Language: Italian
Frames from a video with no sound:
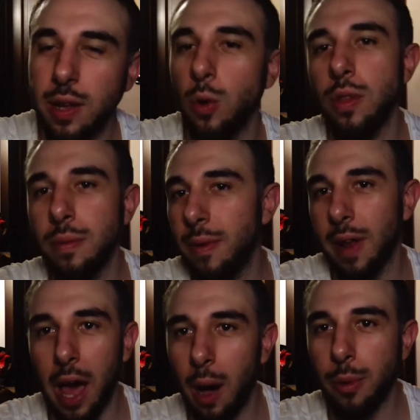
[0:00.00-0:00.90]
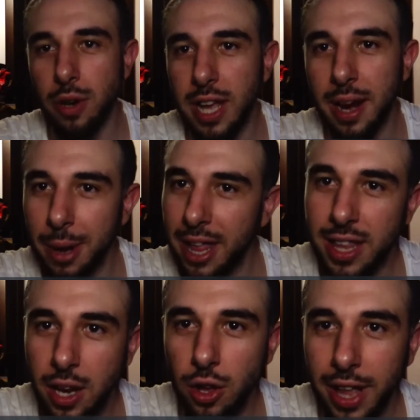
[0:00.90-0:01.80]
Lui la va a portare,
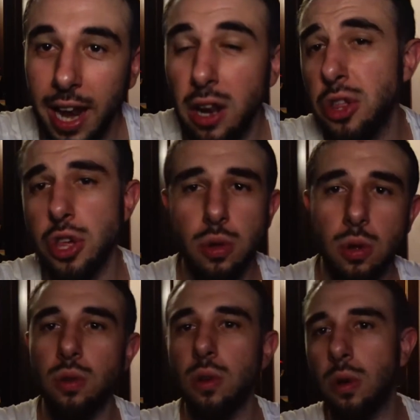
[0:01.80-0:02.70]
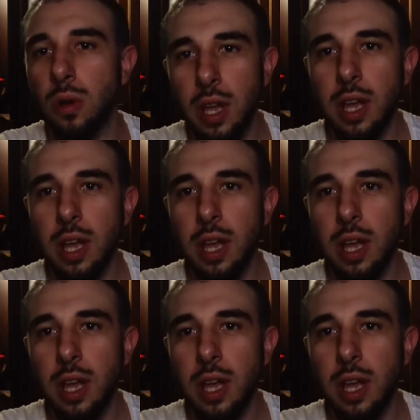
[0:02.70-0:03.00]
prende in hotel, dice no no,